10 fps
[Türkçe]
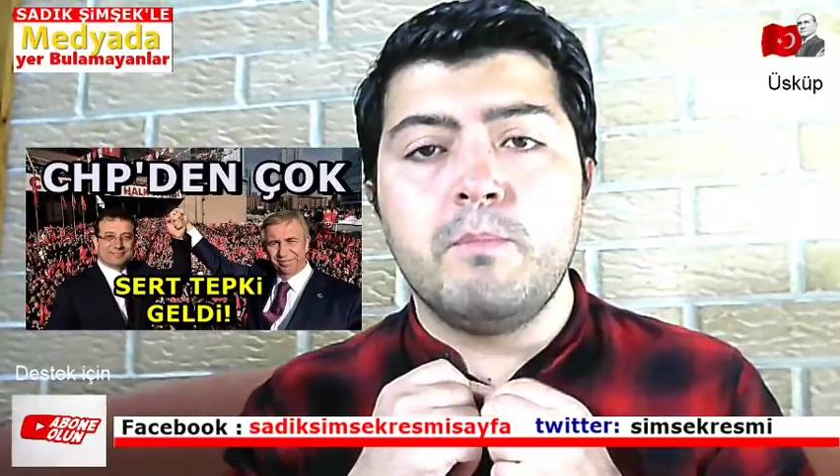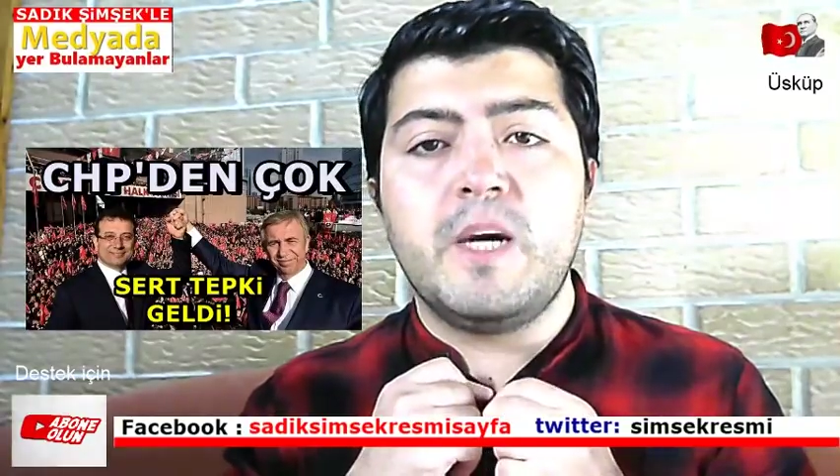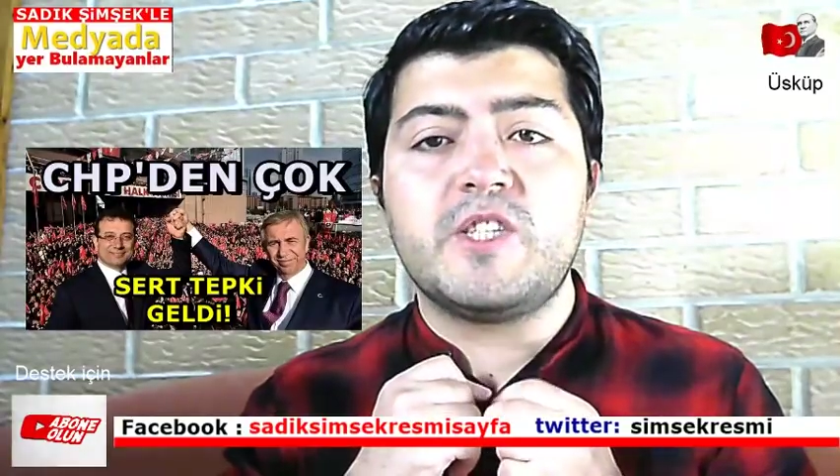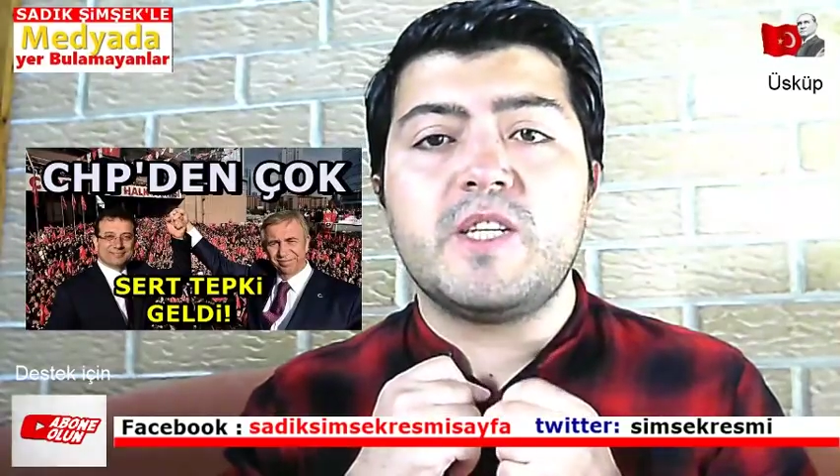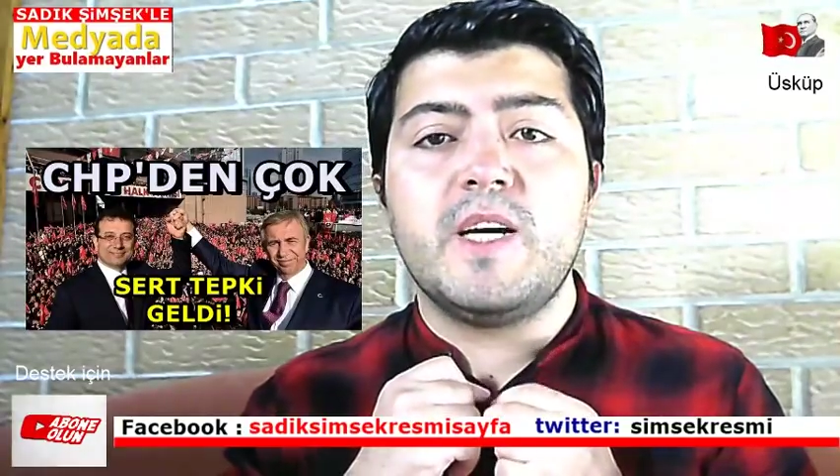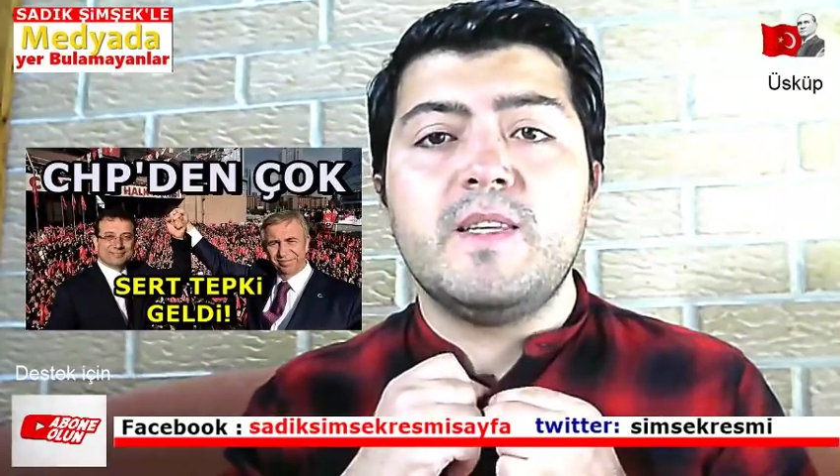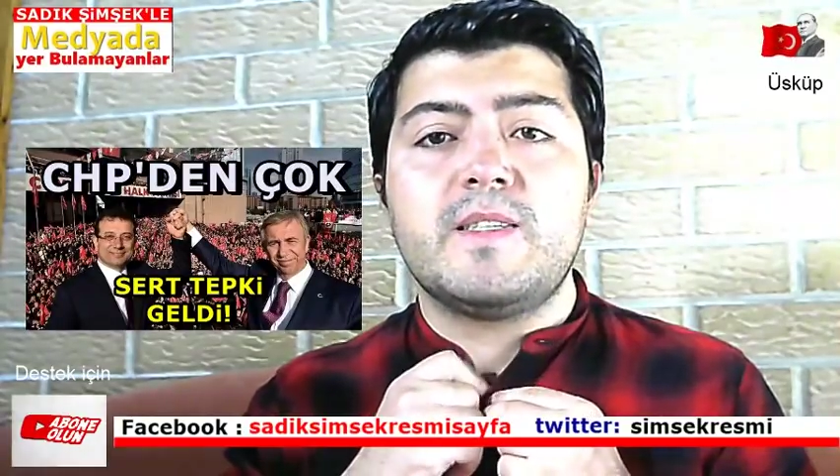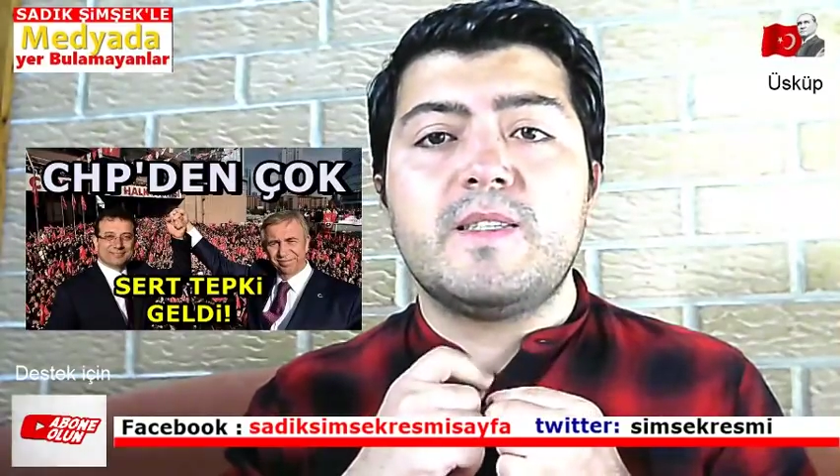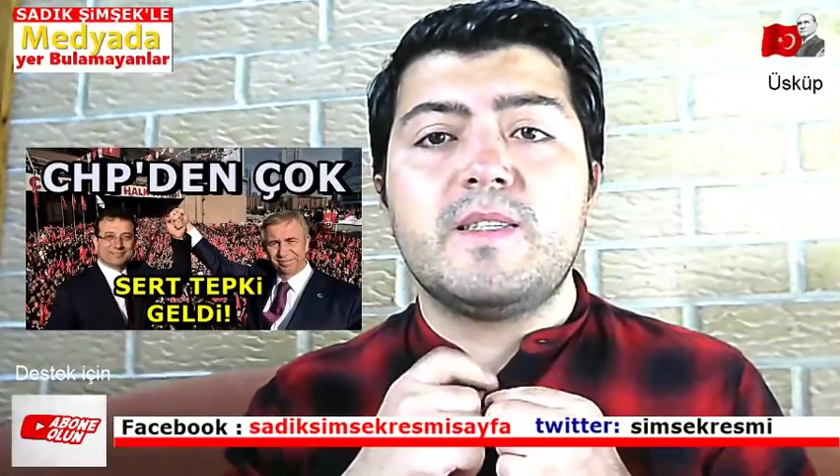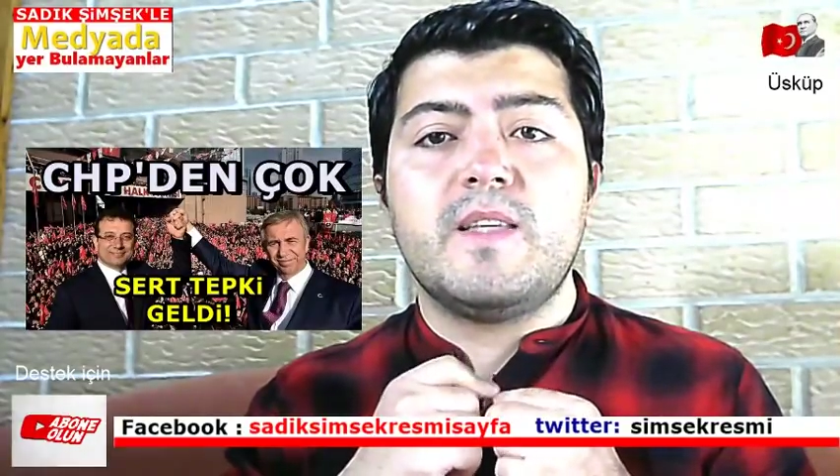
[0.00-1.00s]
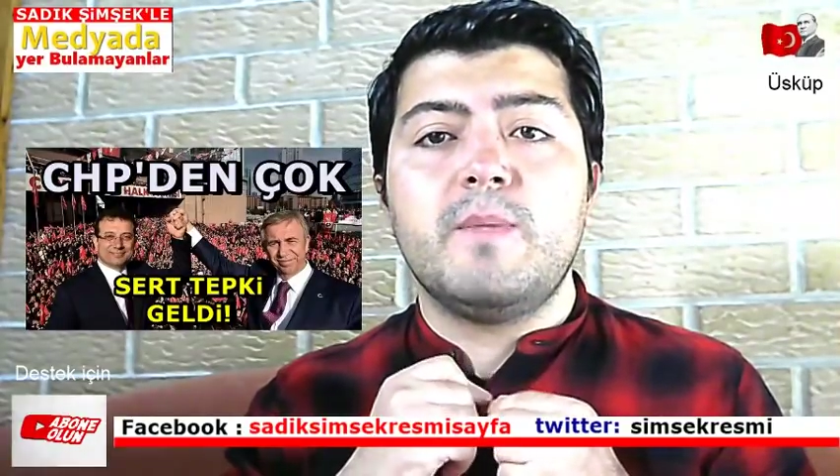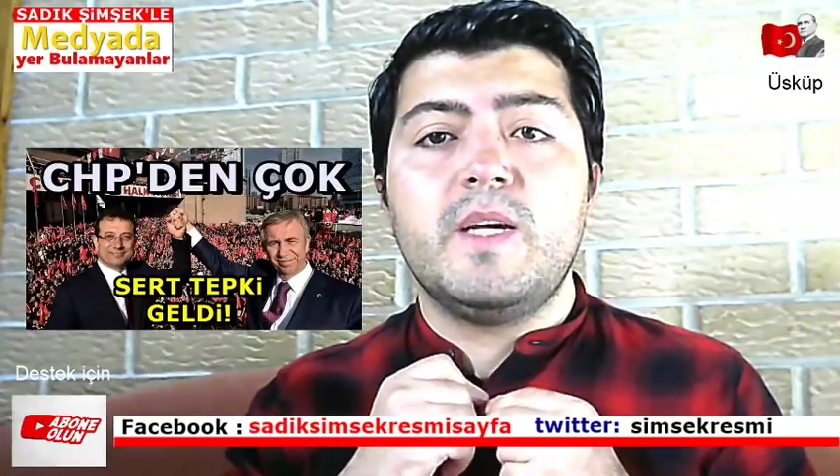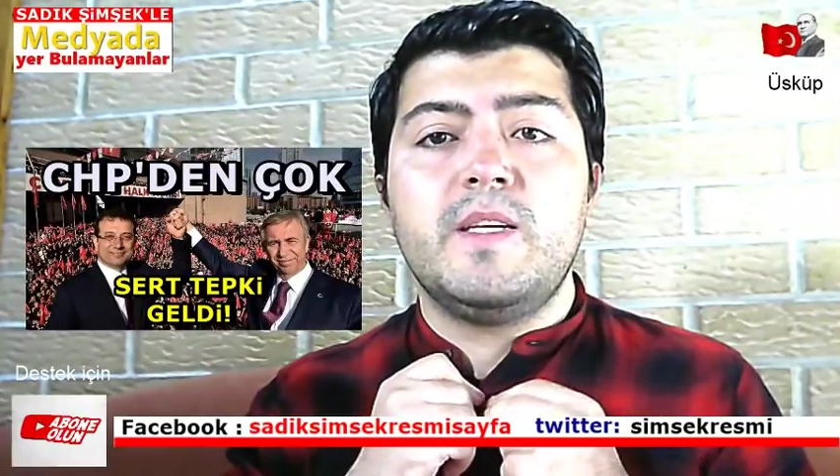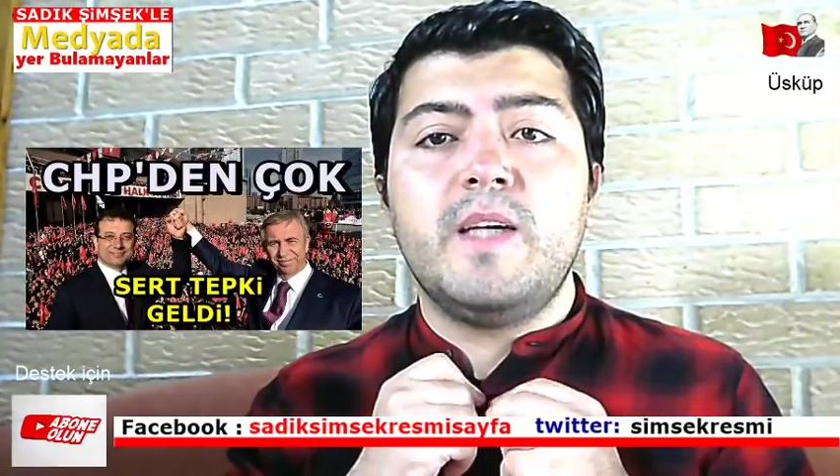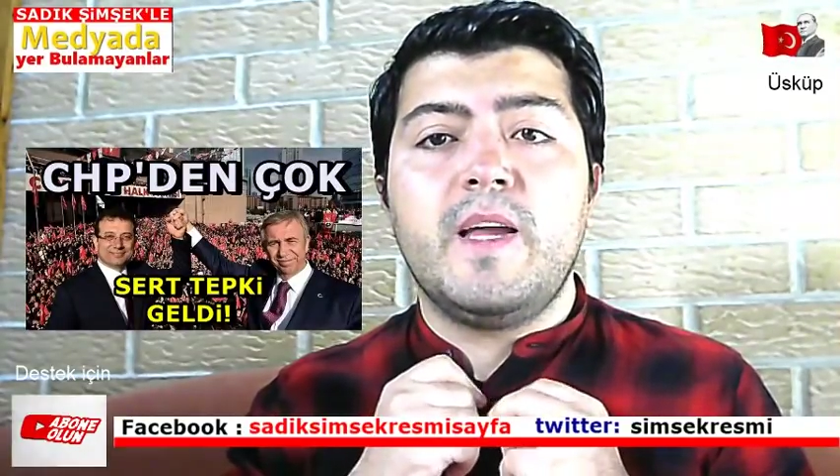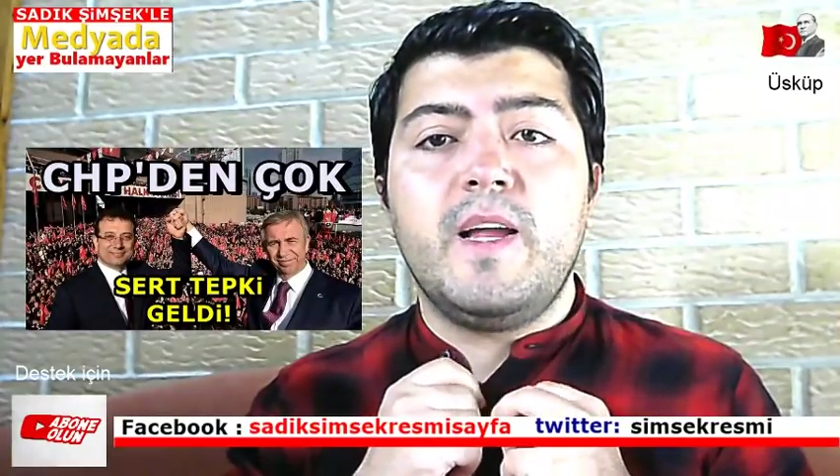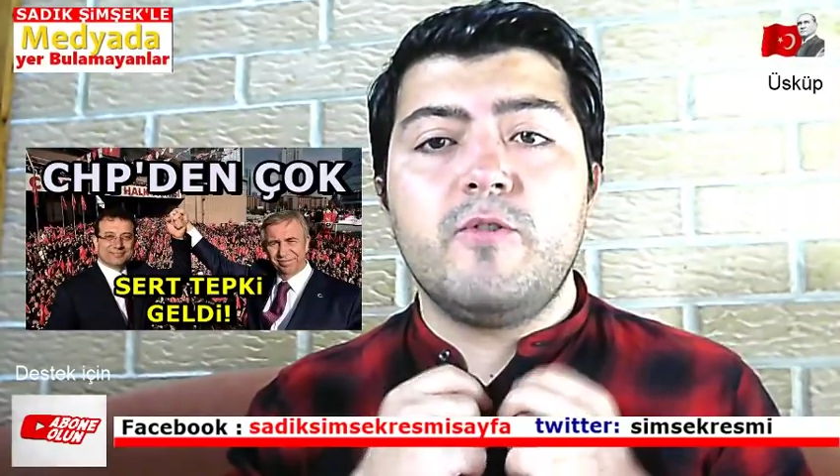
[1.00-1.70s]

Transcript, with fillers: başkanlık sistemi yerel